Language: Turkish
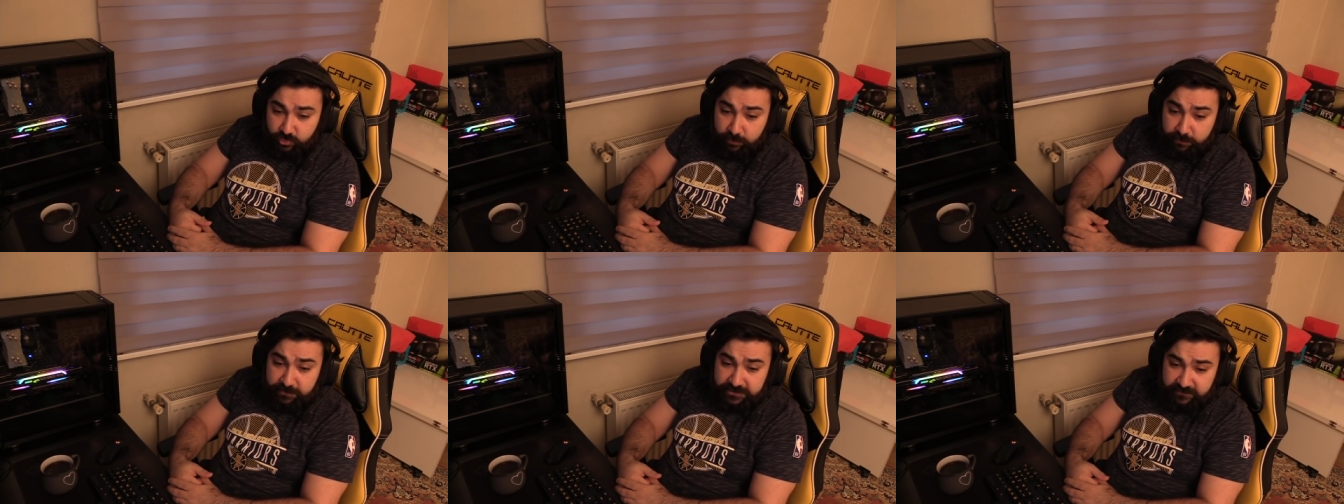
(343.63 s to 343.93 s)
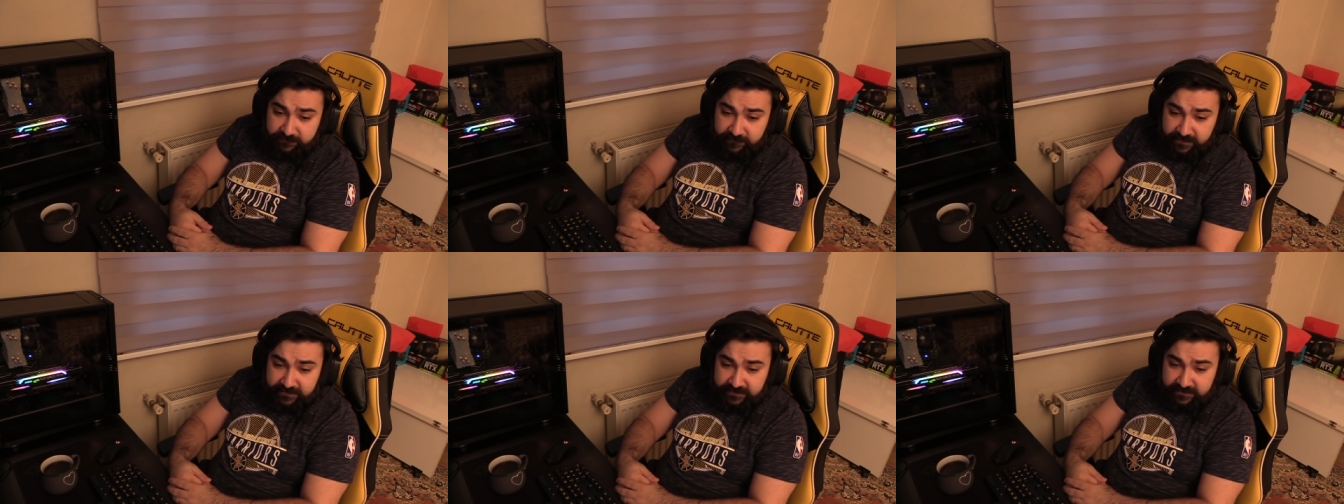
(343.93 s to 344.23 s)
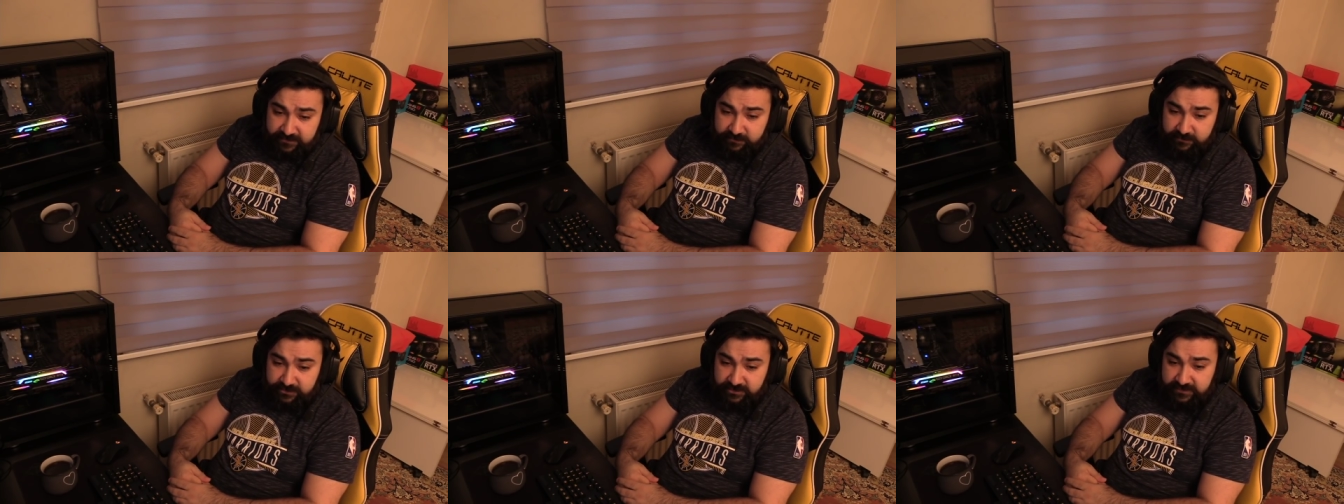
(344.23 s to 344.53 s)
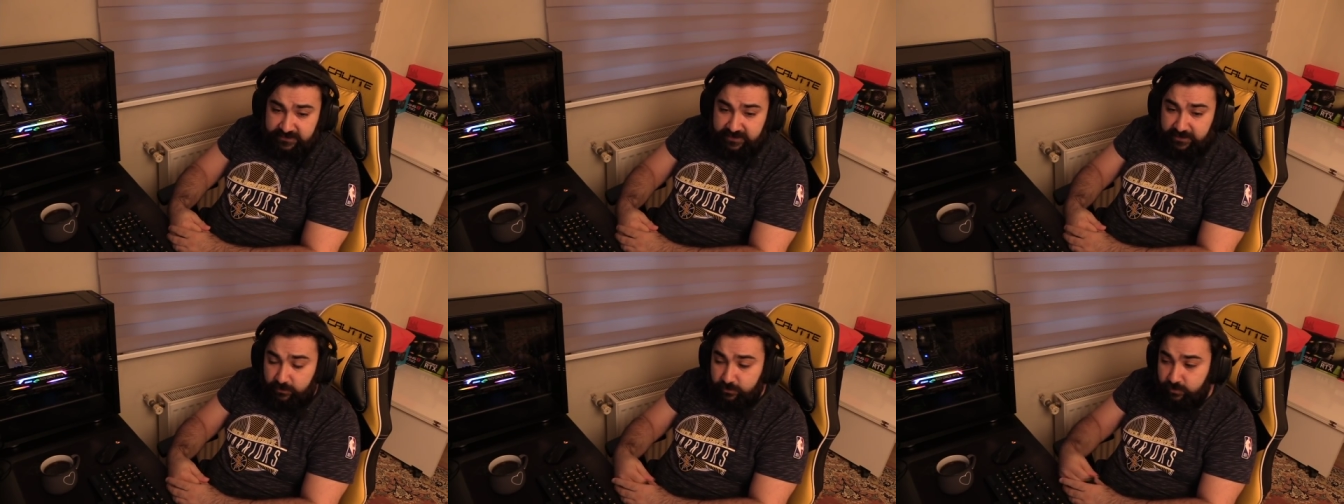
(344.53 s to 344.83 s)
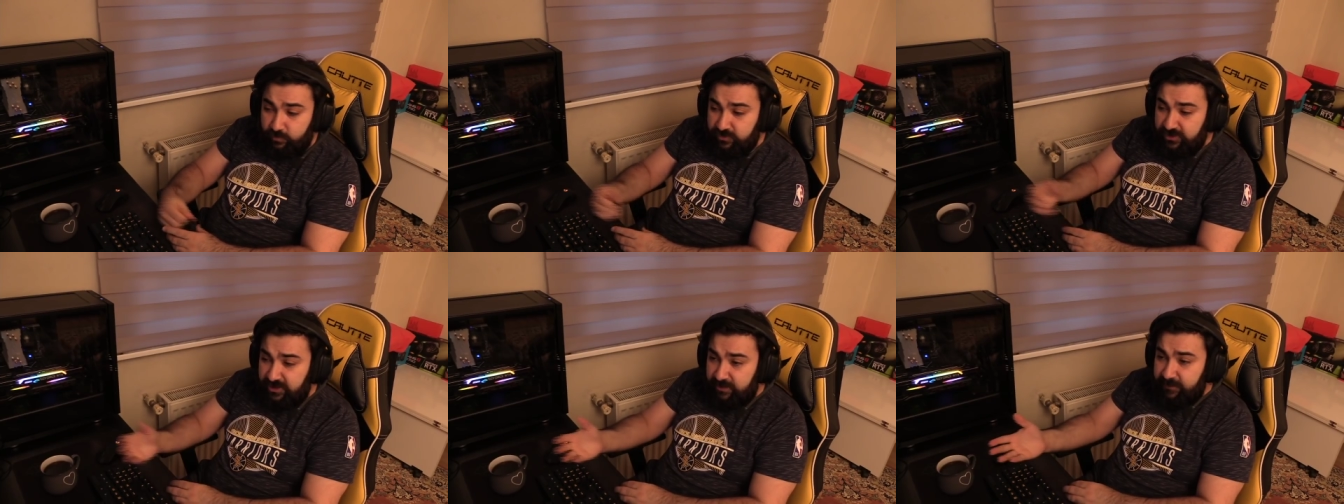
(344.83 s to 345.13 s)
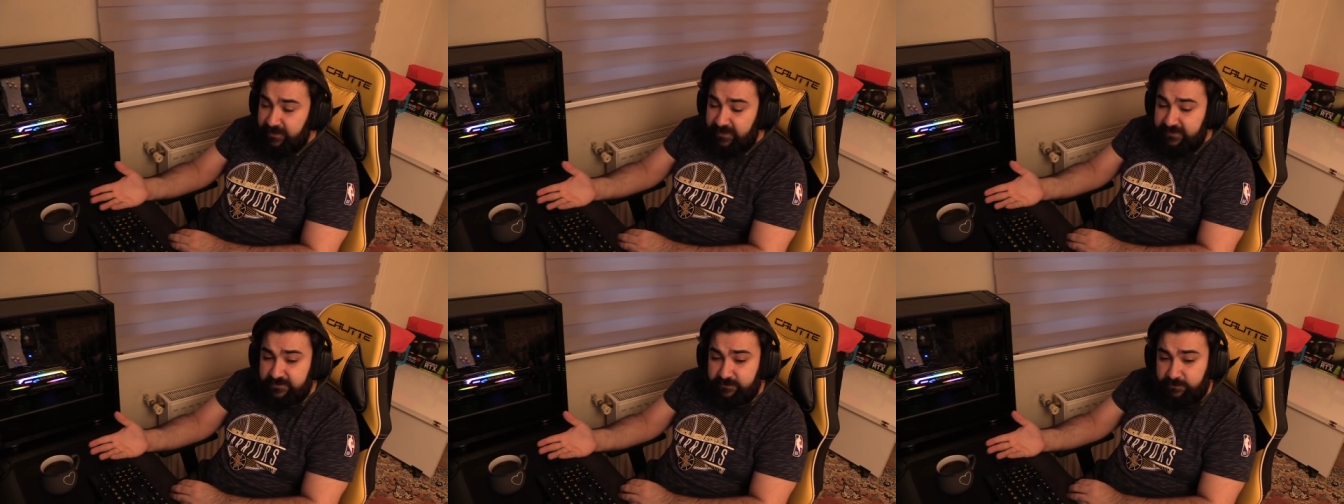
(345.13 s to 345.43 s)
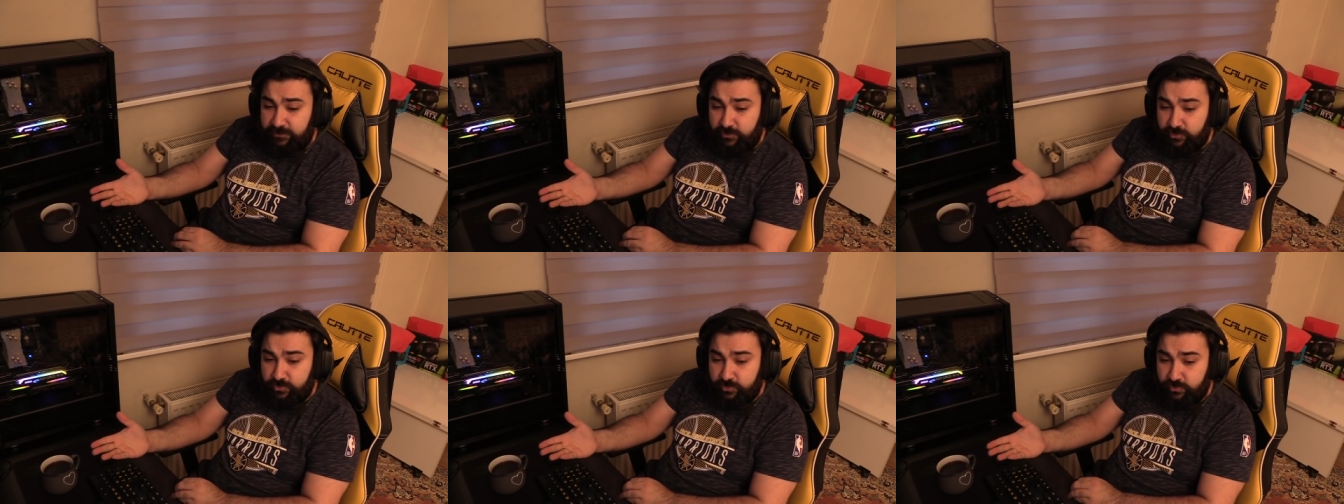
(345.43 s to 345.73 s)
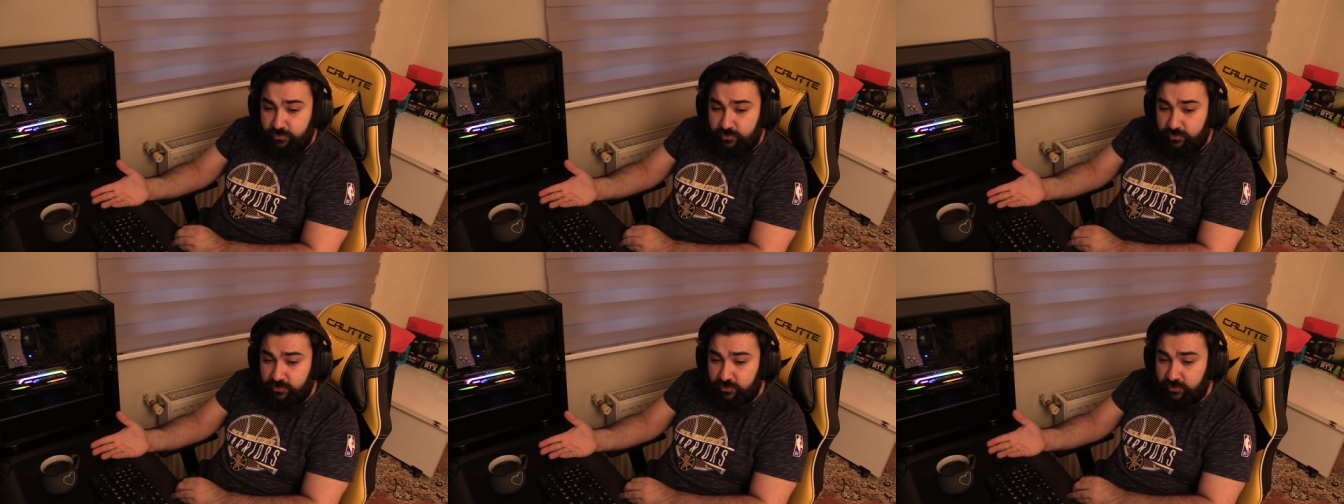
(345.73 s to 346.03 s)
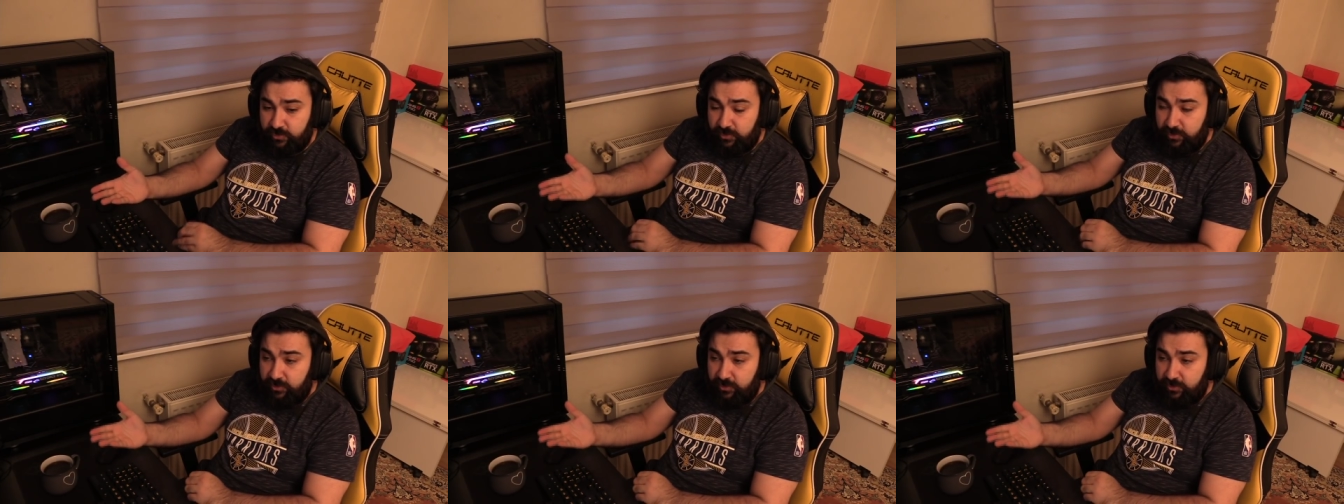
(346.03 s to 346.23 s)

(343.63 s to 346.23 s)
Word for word: Çok bir şey fark etmeyecek. Yani 30 GB item alıyorsunuz.